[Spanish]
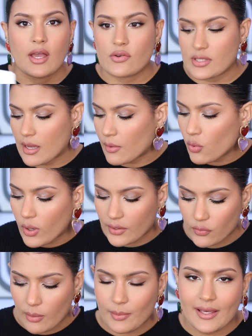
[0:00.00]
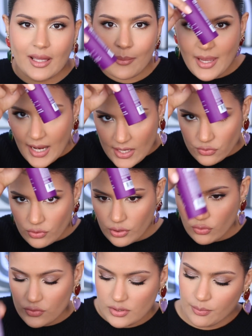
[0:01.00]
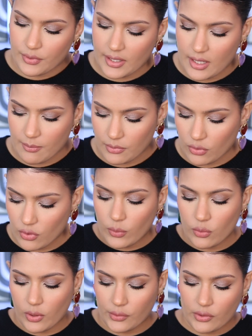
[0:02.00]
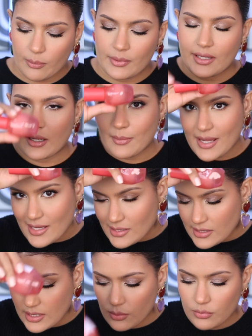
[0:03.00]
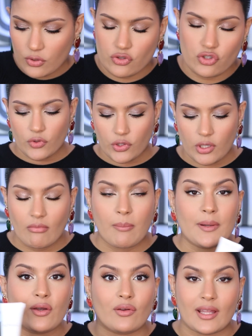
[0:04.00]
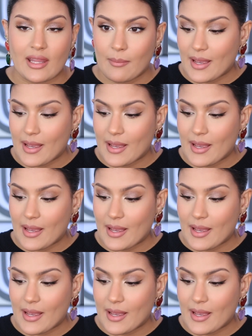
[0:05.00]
O sea, en lugar de aplicarme esto de noche, por ejemplo, o en lugar de aplicarme este serum de noche, yo no me aplico nada